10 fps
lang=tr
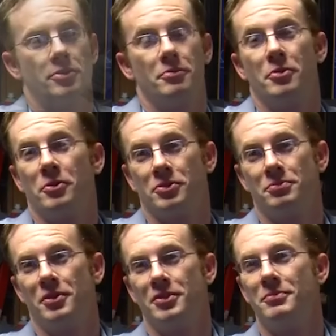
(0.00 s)
işini
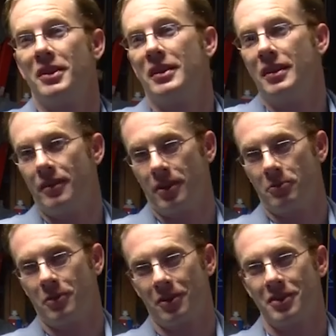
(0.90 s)
diğerlerinden biraz
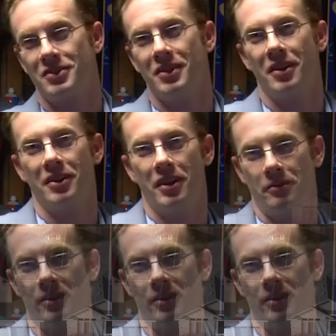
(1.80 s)
daha farklı yapıyor